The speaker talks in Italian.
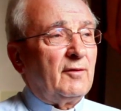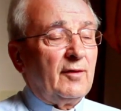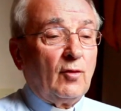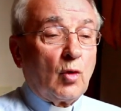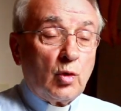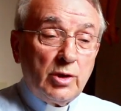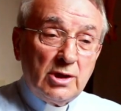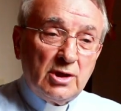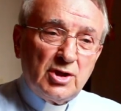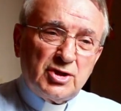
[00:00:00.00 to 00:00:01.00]
avevo
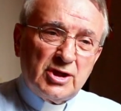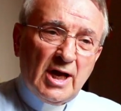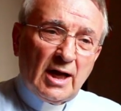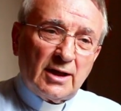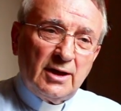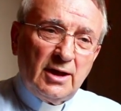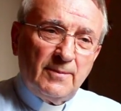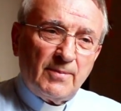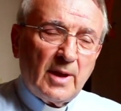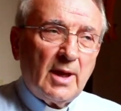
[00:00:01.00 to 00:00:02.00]
15
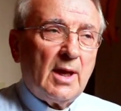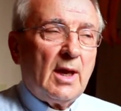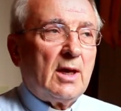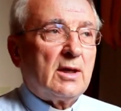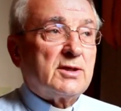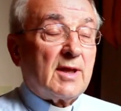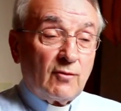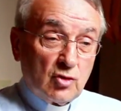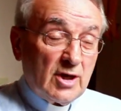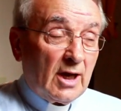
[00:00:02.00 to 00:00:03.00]
anni,
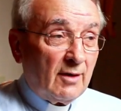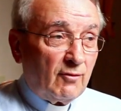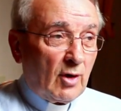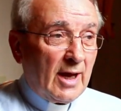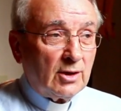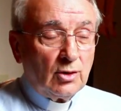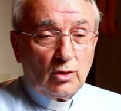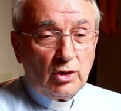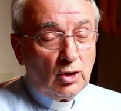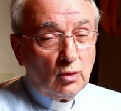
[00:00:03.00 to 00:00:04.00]
Stavo già
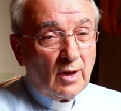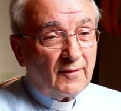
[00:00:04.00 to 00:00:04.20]
lavorando in una